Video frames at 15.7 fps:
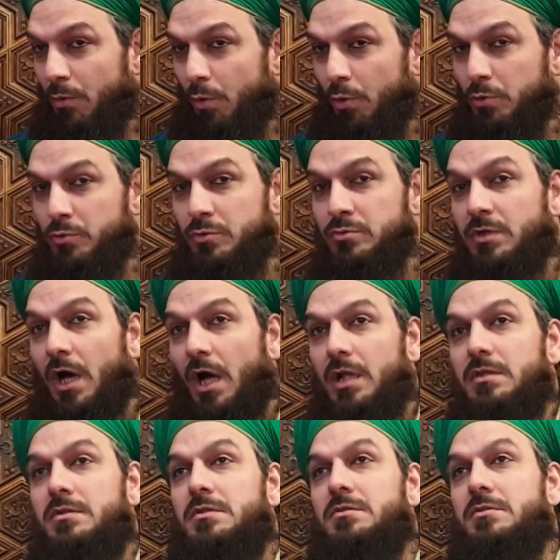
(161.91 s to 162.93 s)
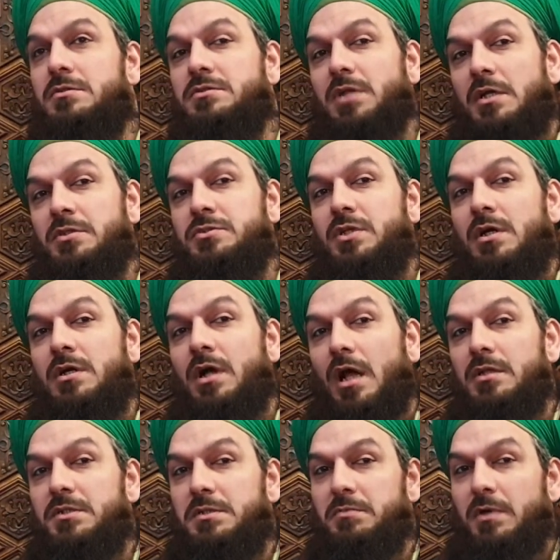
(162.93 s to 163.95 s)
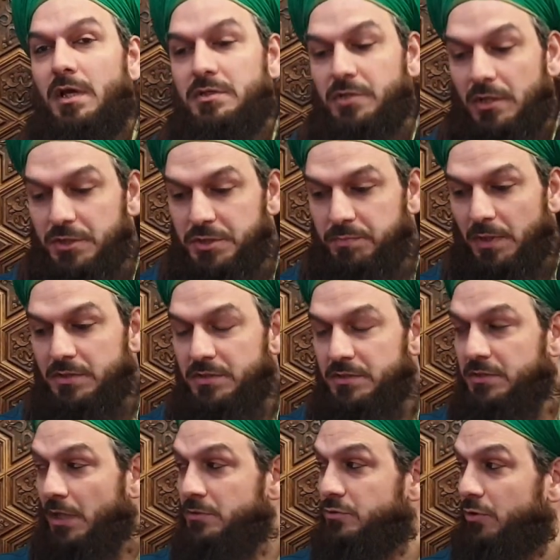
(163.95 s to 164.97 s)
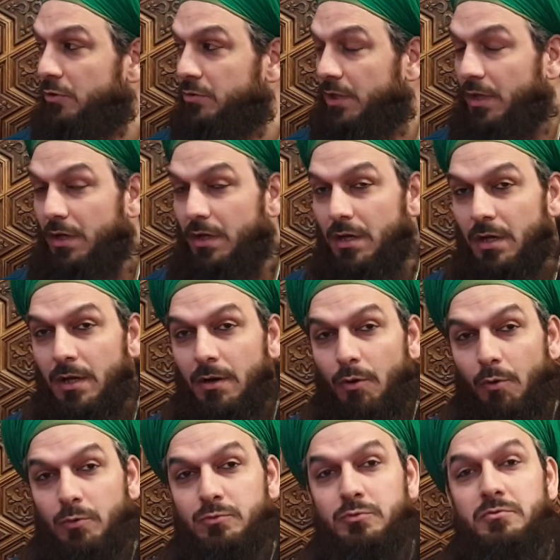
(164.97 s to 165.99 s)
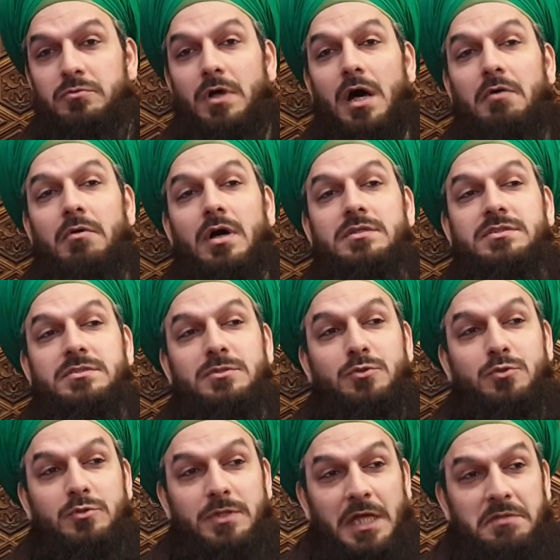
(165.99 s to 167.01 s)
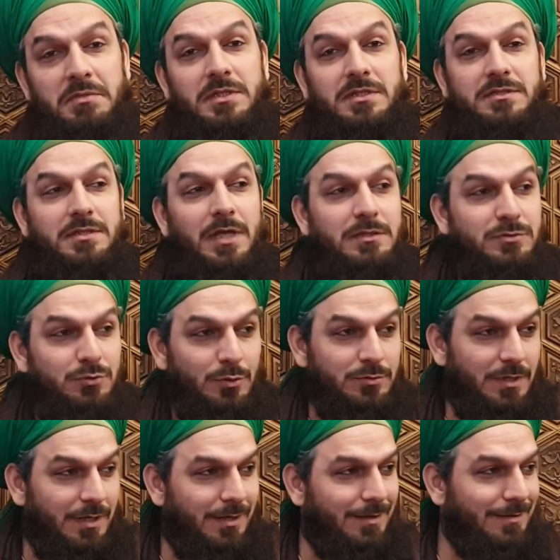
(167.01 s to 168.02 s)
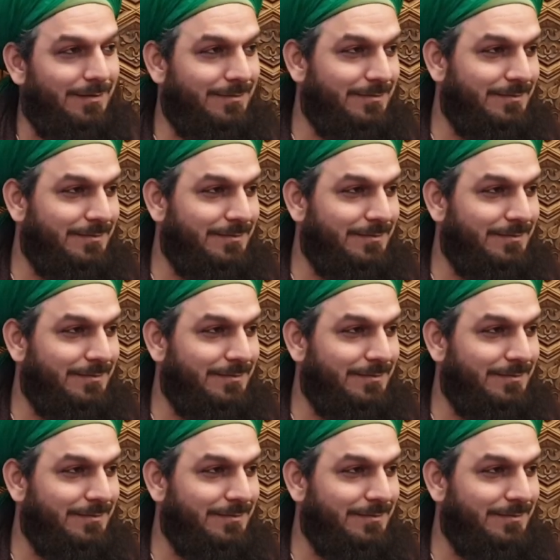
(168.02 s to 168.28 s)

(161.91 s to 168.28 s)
onun kaldırdığı sancağı kaldırmaya çalışmadıktan sonra, onun davasını yüklenmedikten sonra